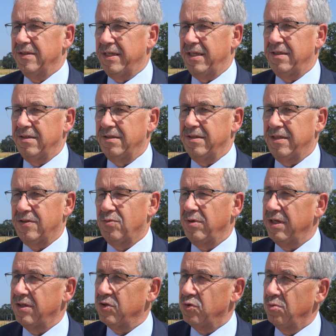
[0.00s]
Dann dazu
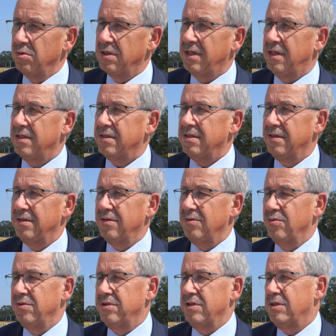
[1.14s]
einen Schulgarten
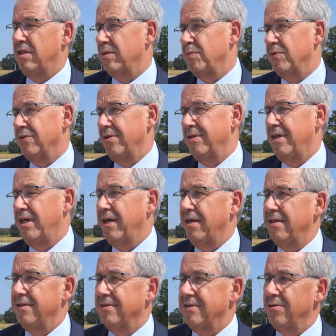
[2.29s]
und das ganz besondere
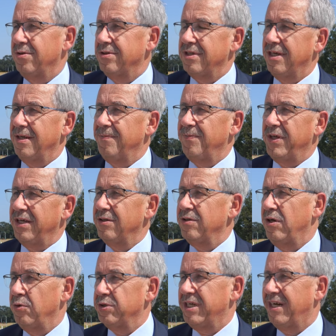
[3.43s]
Highlight ist dort ein, ein
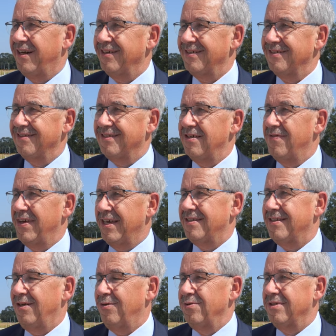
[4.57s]
autarkes
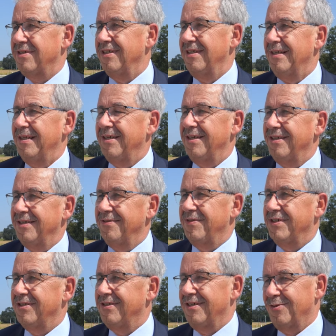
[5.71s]
Gewächshaus,
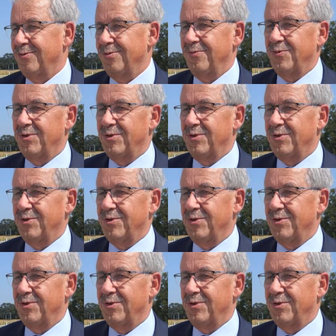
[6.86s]
was sich also,